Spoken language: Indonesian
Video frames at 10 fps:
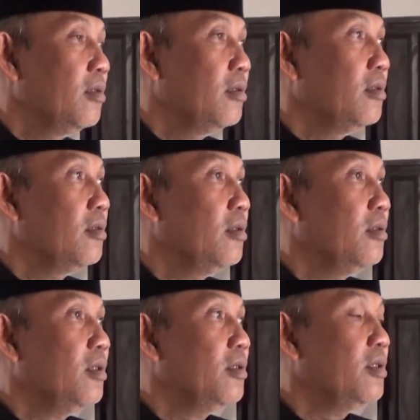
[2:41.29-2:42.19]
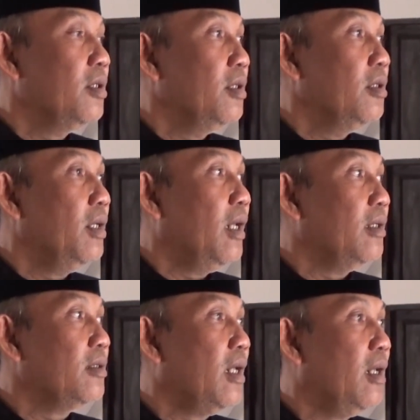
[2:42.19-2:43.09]
Sudah tujuh hari ini, Pak.
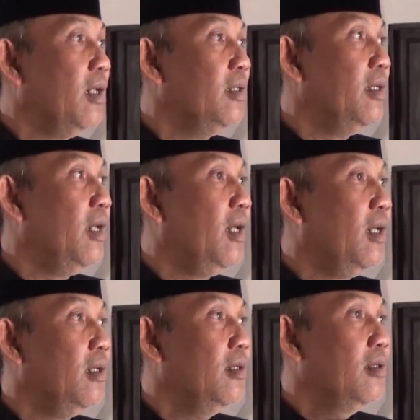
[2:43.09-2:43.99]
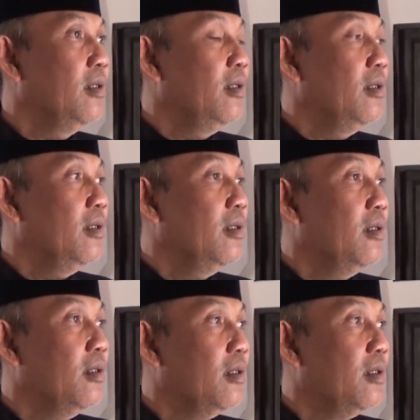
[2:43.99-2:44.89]
Nah, saya
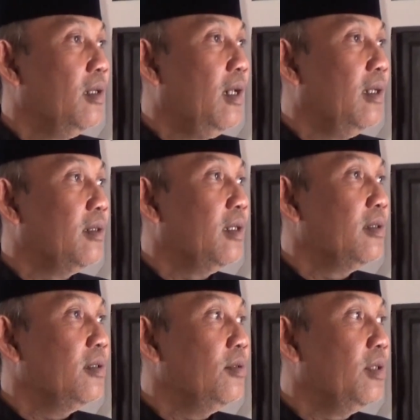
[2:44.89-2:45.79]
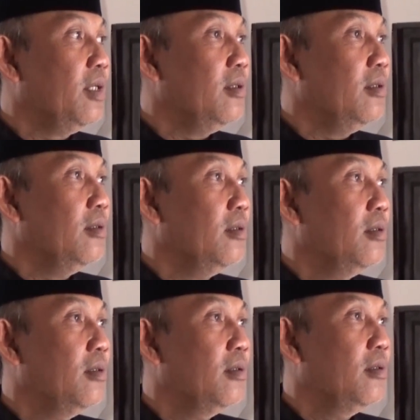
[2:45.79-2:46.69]
ke atas itu kan
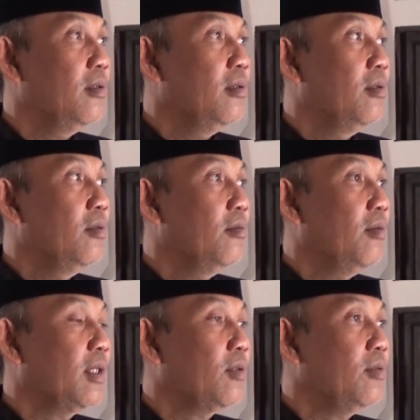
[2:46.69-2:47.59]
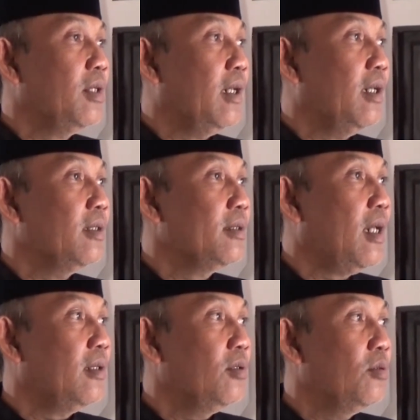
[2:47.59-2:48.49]
waktu tanggal
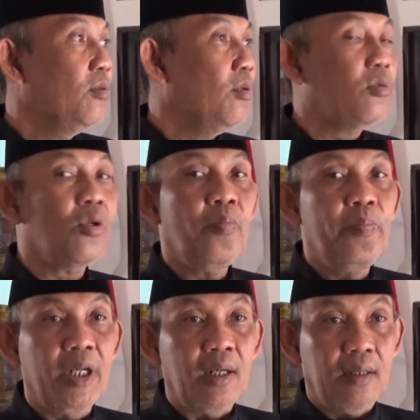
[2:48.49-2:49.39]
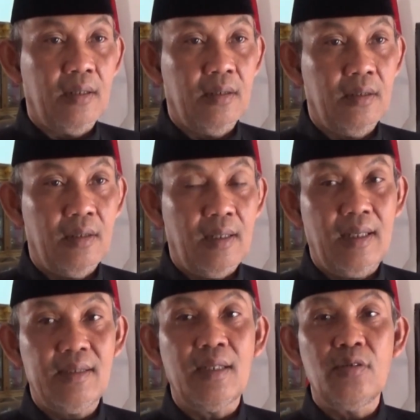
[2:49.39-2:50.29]
1 Oktober.
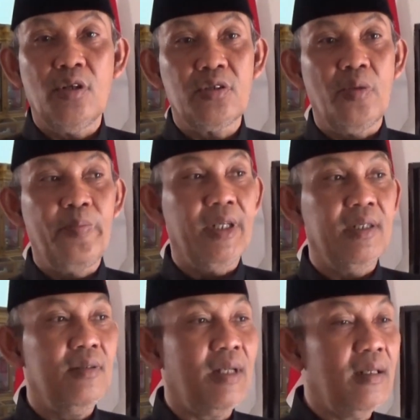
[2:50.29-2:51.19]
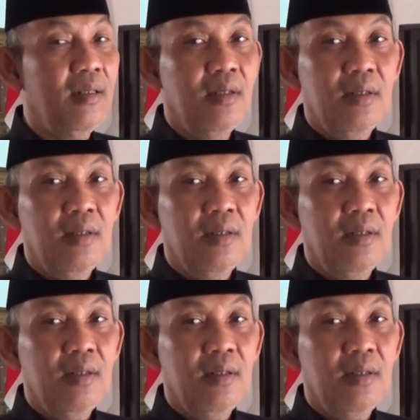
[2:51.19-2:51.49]
Nah, 1 Oktober itu kan